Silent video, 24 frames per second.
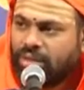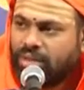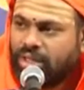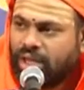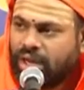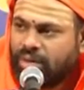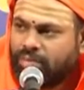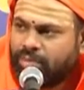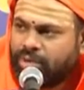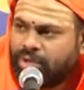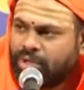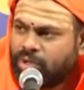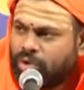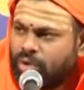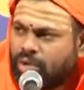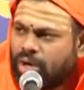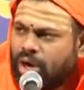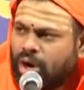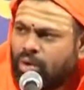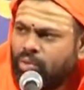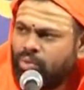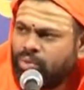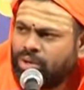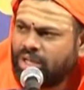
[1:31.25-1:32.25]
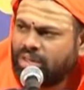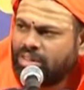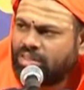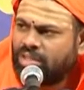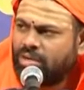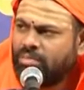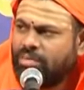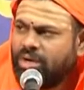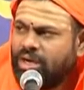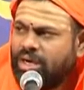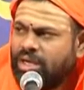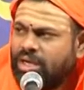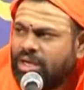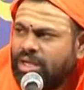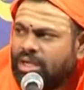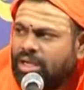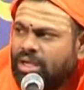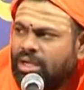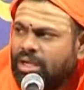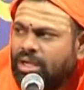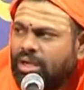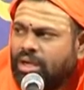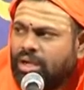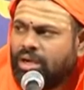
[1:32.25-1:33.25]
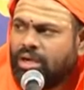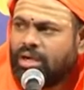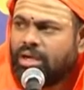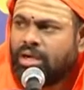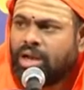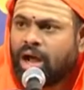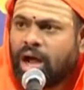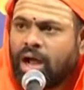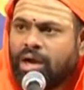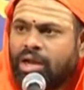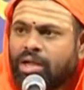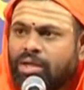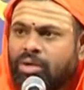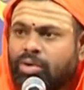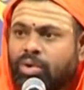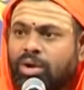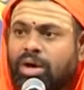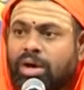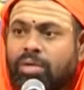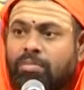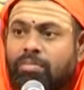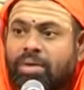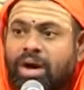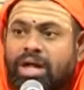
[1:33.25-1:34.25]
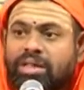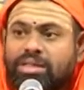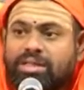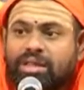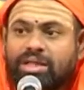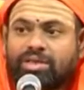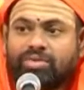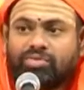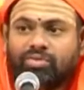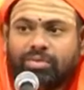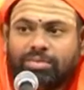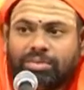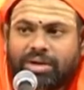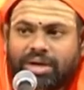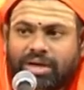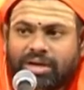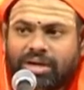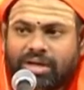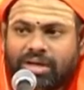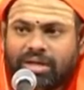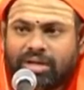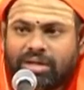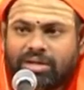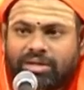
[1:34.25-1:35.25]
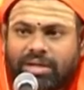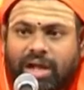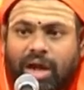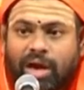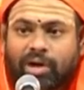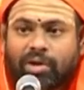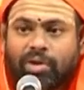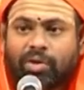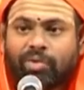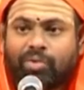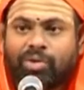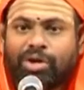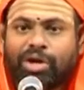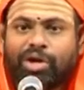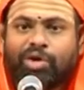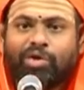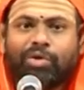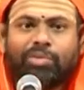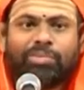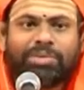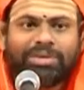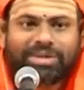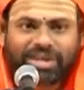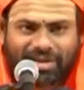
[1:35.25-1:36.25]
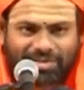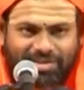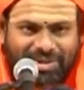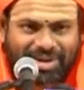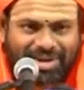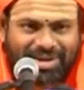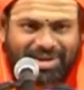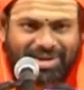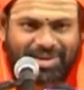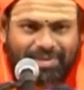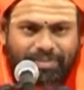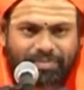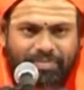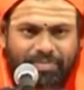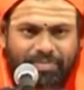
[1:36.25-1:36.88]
ధర్మం యొక్క ఔన్నత్యం ఏంటి జ్ఞానం యొక్క మహత్తత్వం ఏంటి దాంట్లో ఉండే గొప్పతనం ఏంటి